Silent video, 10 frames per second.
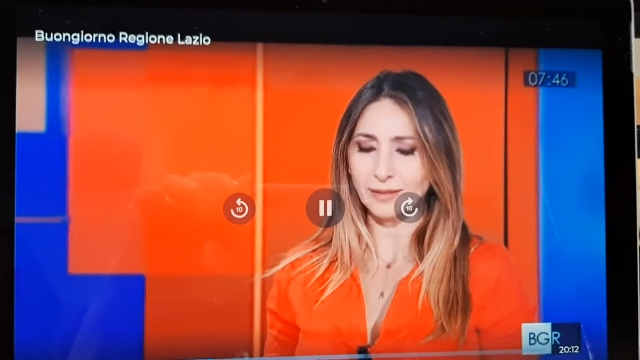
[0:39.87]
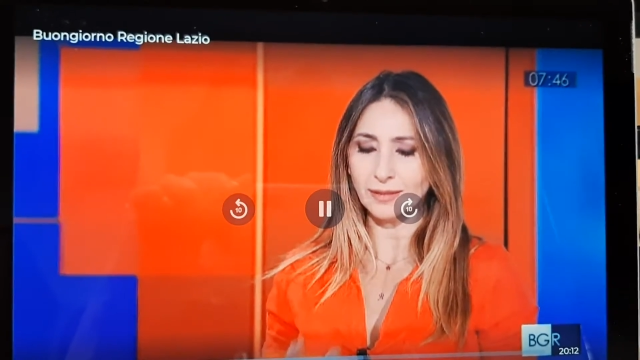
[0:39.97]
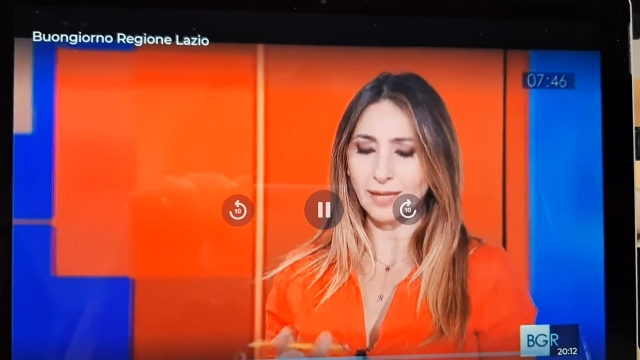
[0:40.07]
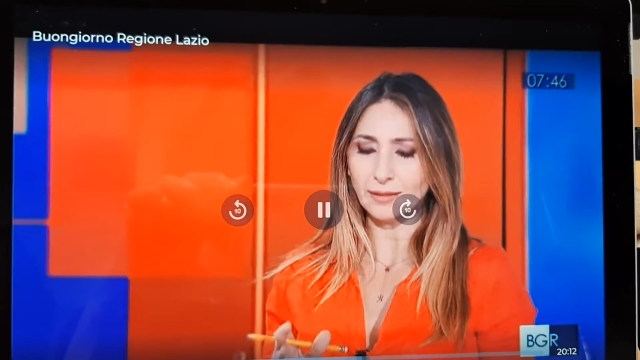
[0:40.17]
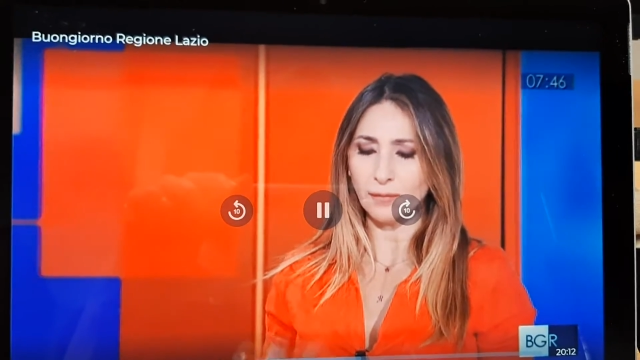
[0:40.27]

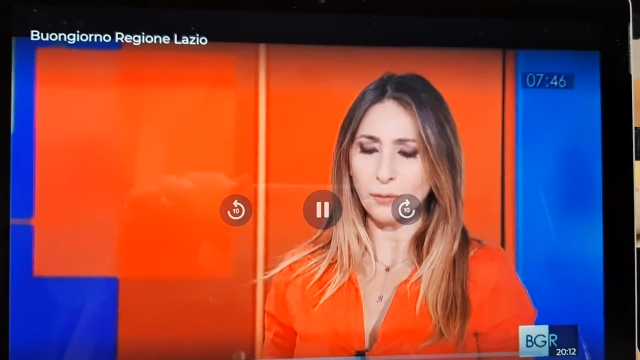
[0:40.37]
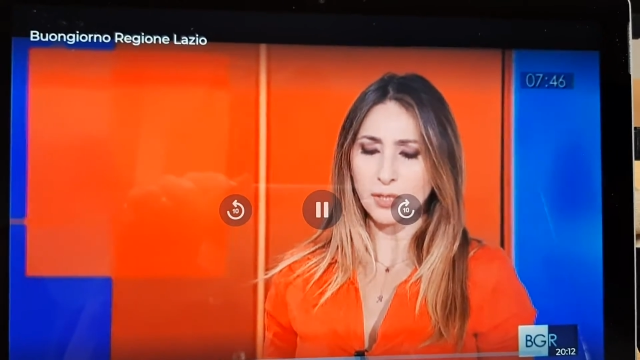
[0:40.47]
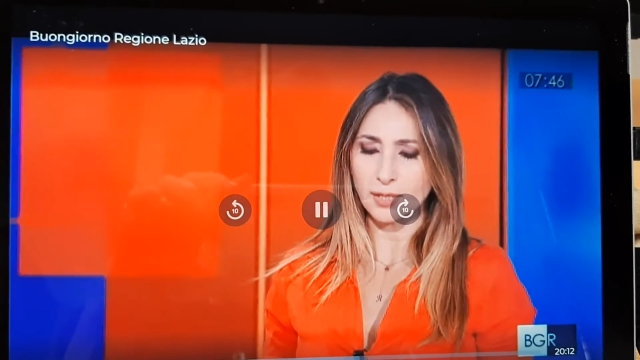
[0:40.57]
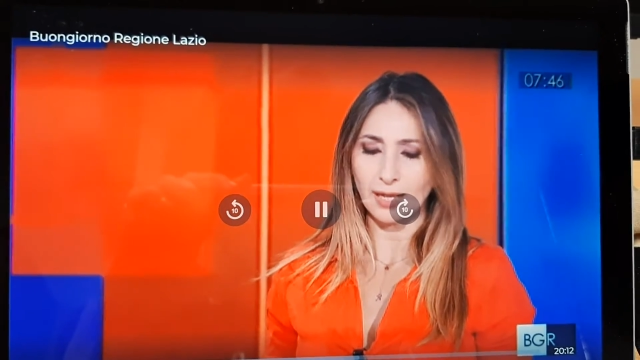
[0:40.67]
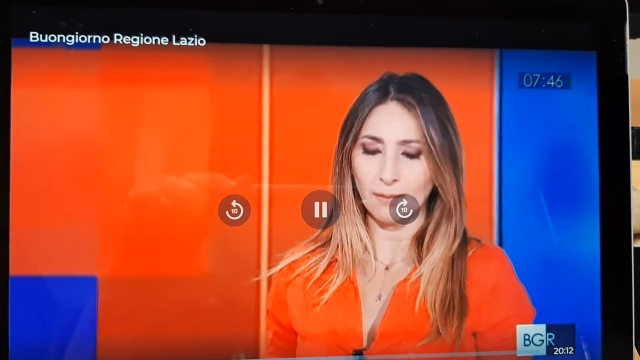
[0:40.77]
Si tratta
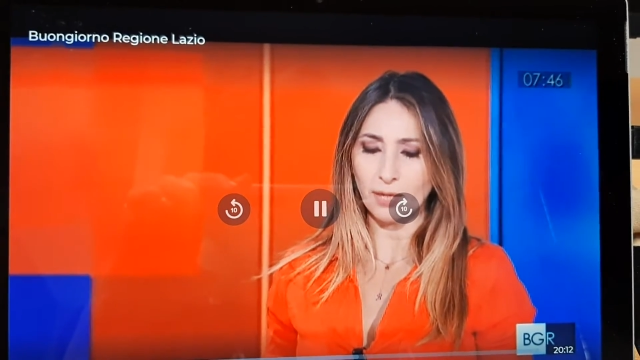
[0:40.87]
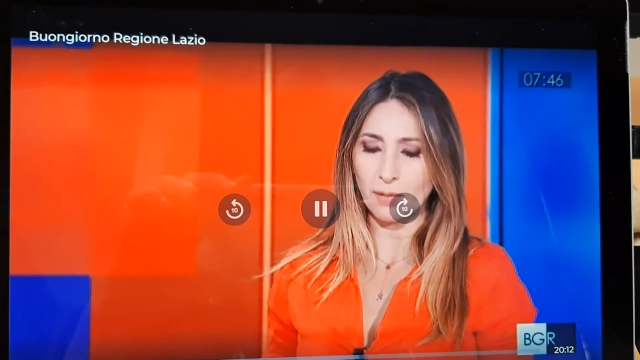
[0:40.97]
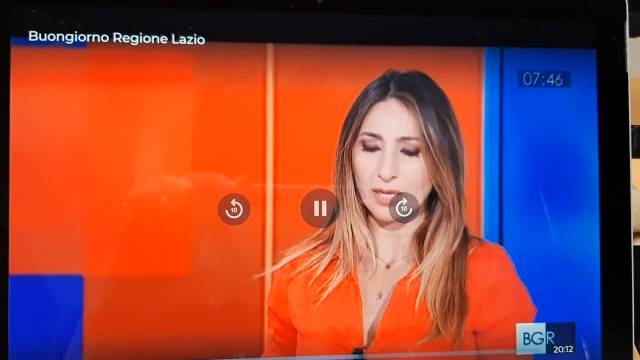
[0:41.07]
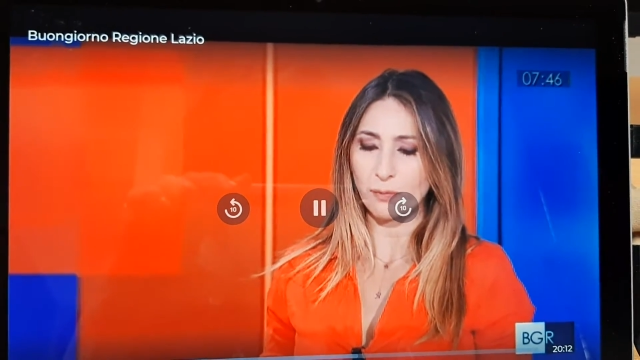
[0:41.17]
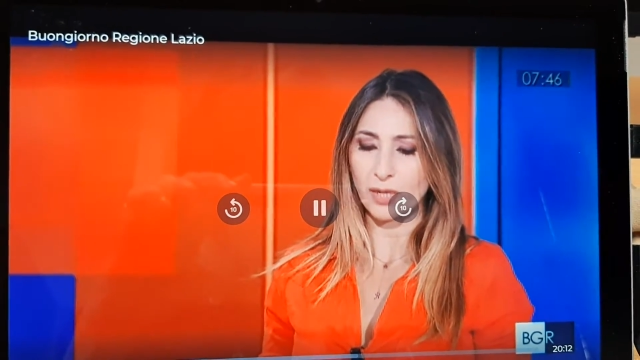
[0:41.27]
forse della
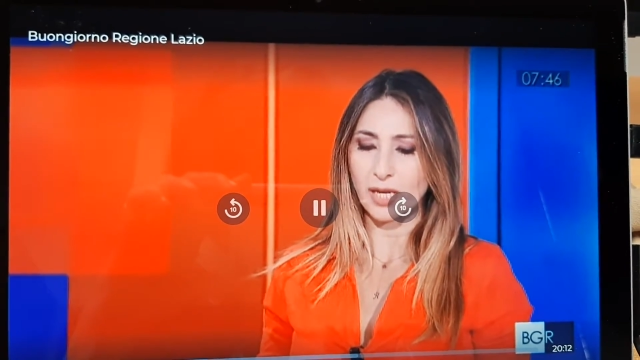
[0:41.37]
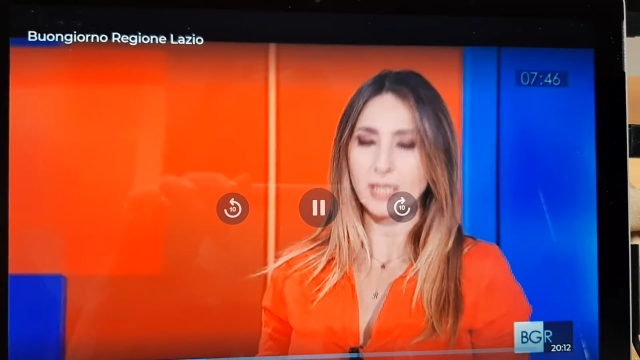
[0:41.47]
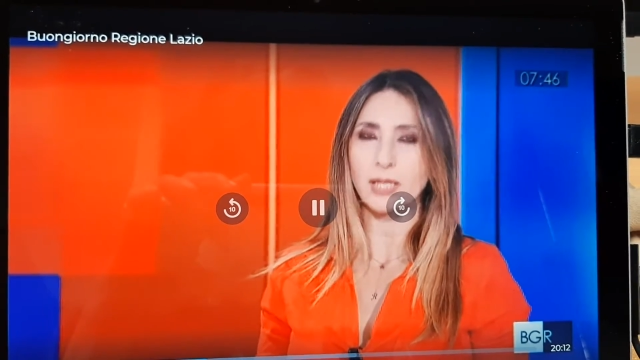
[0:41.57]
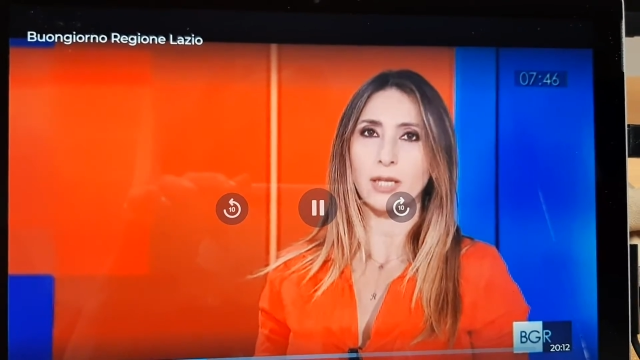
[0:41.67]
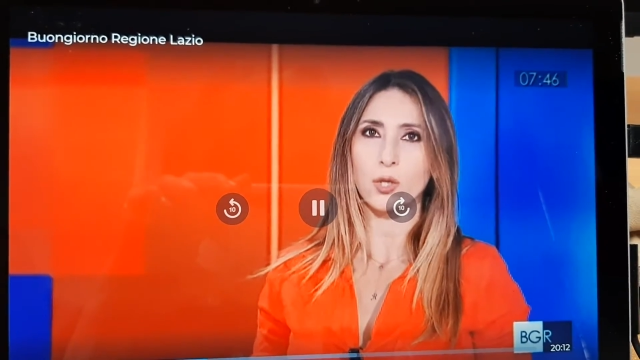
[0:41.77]
prima
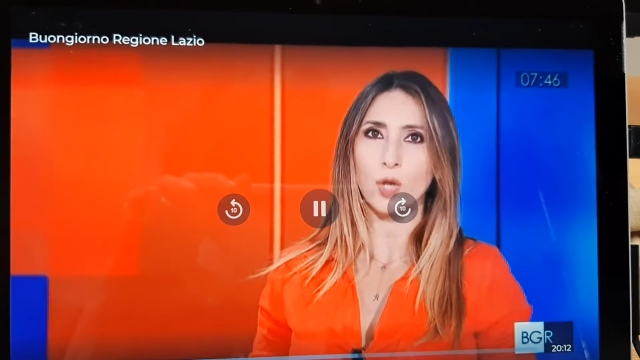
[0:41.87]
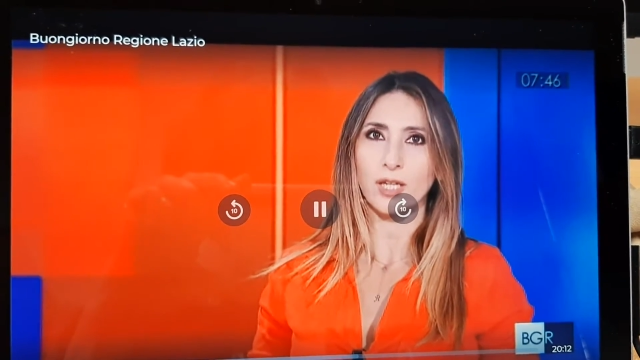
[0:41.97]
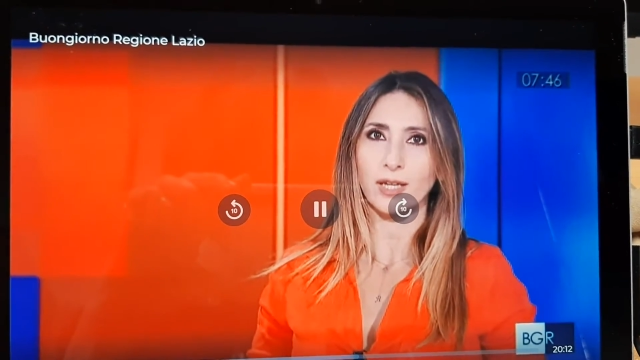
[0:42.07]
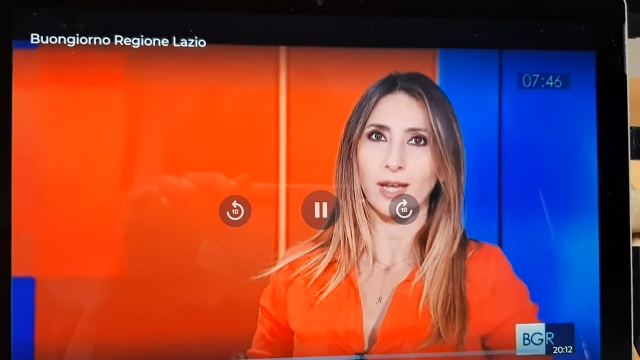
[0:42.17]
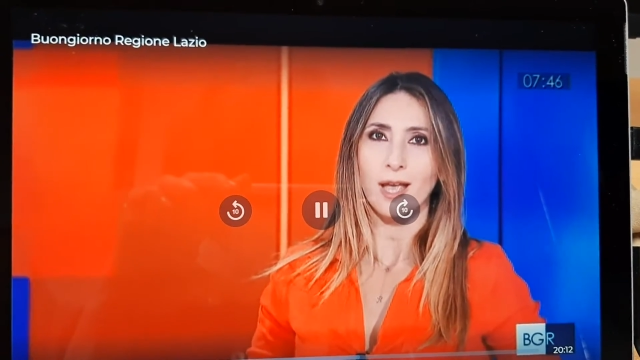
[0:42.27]
esperienza del
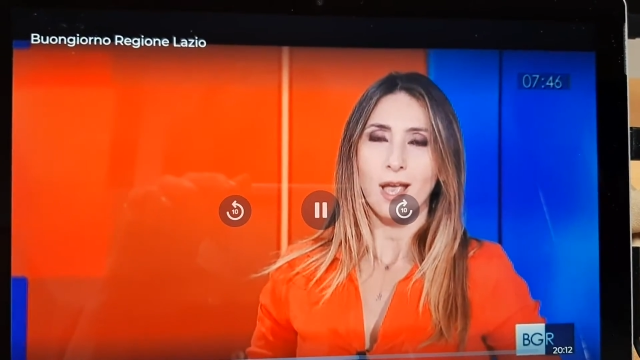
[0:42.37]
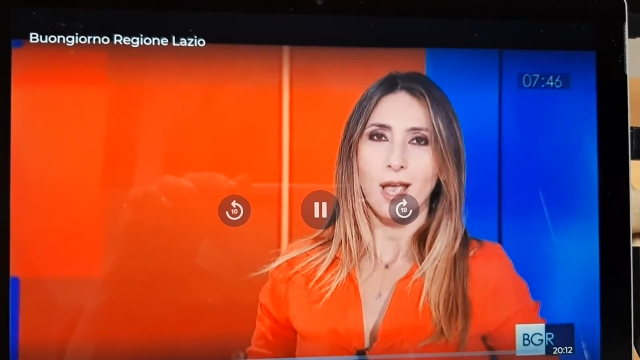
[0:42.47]
genere